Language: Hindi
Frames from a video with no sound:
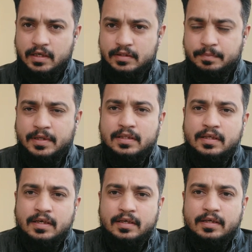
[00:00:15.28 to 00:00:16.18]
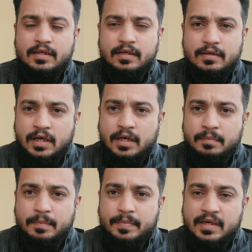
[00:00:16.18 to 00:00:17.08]
आज हम बात करेंगे खाने
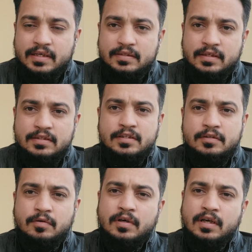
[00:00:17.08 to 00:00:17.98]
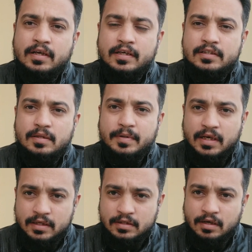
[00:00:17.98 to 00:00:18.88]
में परहेज किन चीज़ों का रखें जब
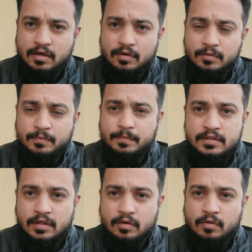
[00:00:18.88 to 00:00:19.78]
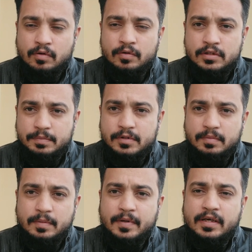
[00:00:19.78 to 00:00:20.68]
इलाज चल रहा हो जिन लोगों को
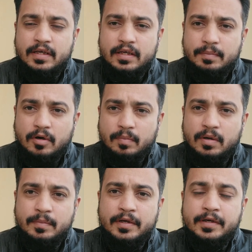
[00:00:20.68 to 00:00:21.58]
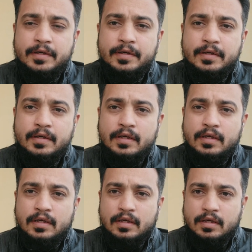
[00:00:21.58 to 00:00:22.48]
चिपचिपा पानी की प्रॉब्लम है
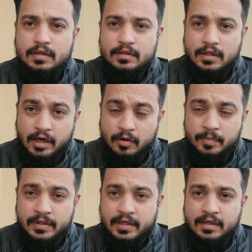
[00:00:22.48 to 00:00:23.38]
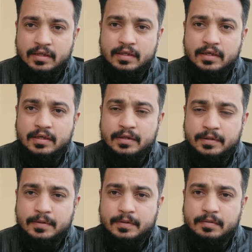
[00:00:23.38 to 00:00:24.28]
तनाव में दिक्कत है
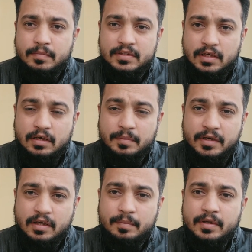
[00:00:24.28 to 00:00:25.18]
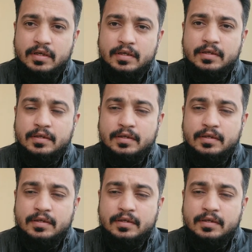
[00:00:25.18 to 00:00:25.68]
मसाने में गर्मी है